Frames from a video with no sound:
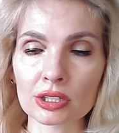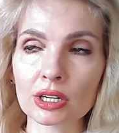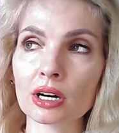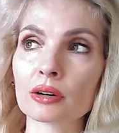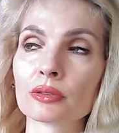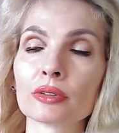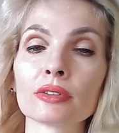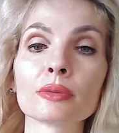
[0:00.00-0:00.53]
И
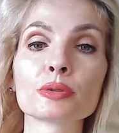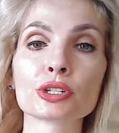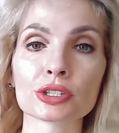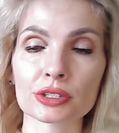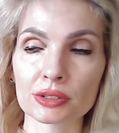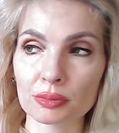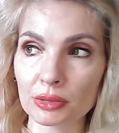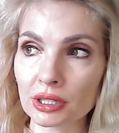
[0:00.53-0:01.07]
как вы вообще
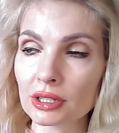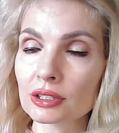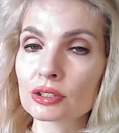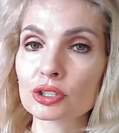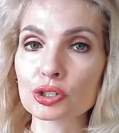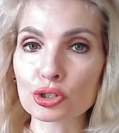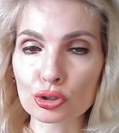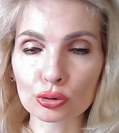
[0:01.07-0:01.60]

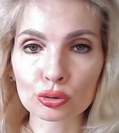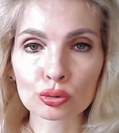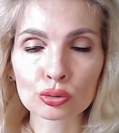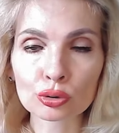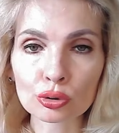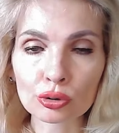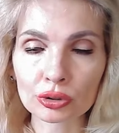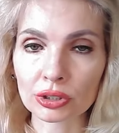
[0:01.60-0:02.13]
смеете еще тут
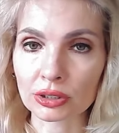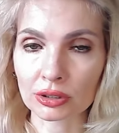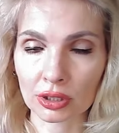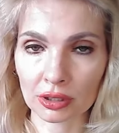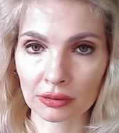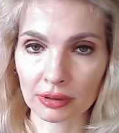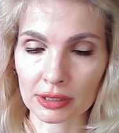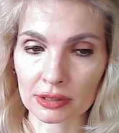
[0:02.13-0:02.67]
рот
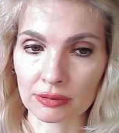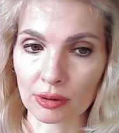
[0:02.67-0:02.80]
открывать,